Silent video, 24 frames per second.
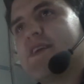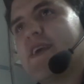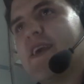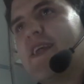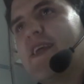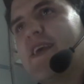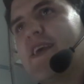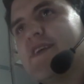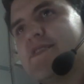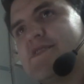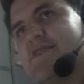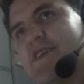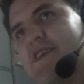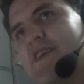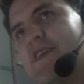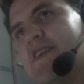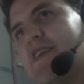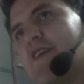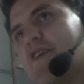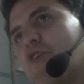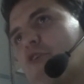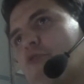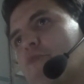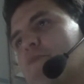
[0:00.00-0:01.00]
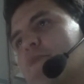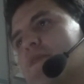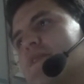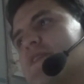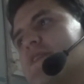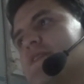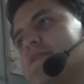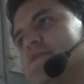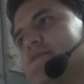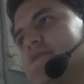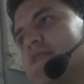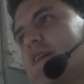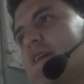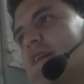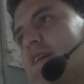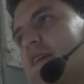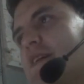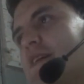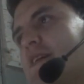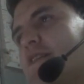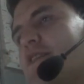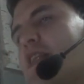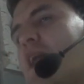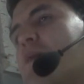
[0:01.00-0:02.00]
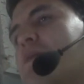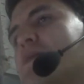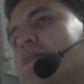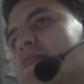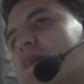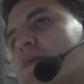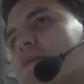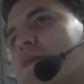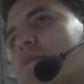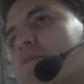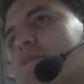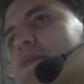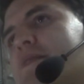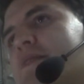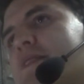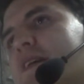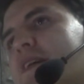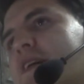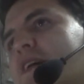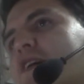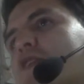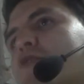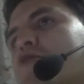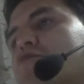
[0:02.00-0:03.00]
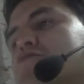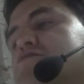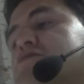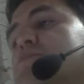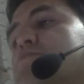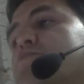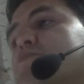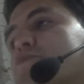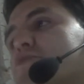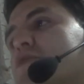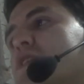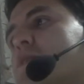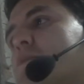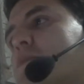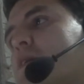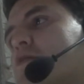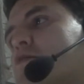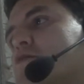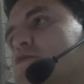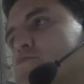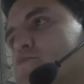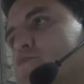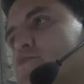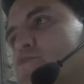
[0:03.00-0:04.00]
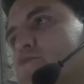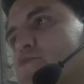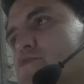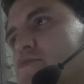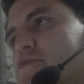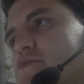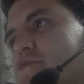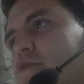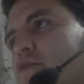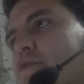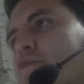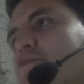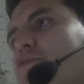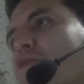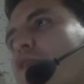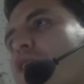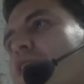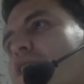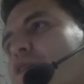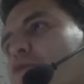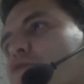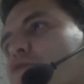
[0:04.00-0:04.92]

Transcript: quería seguir en competencia. Lamentablemente no se pudo llevar los puntos. Fue